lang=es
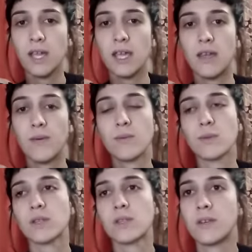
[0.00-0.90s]
eh,
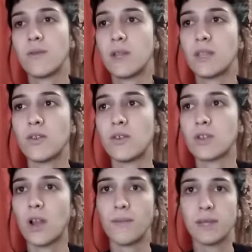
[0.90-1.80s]
vamos a seguir viendo
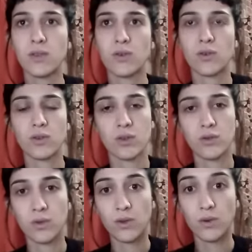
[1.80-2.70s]
los elementos
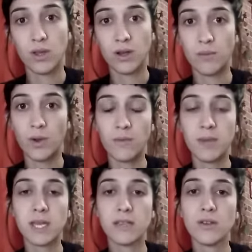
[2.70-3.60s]
constitutivos del
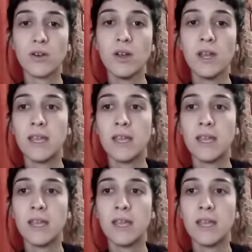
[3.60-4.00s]
movimiento